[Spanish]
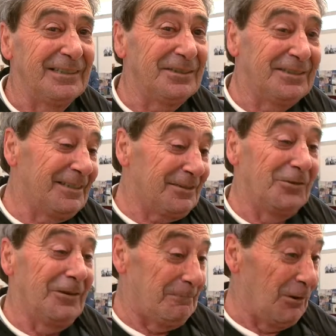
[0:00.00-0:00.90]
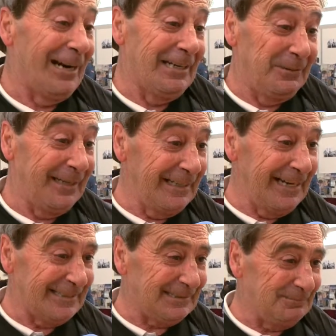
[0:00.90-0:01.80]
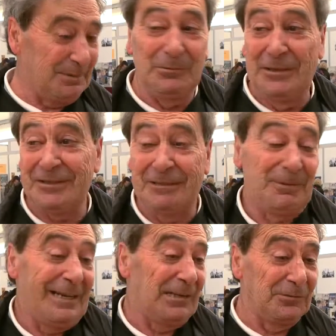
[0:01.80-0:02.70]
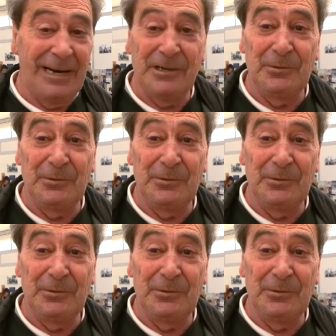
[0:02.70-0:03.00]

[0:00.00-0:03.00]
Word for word: entonces solo ir por las librerías, pero bueno, siempre hay alguna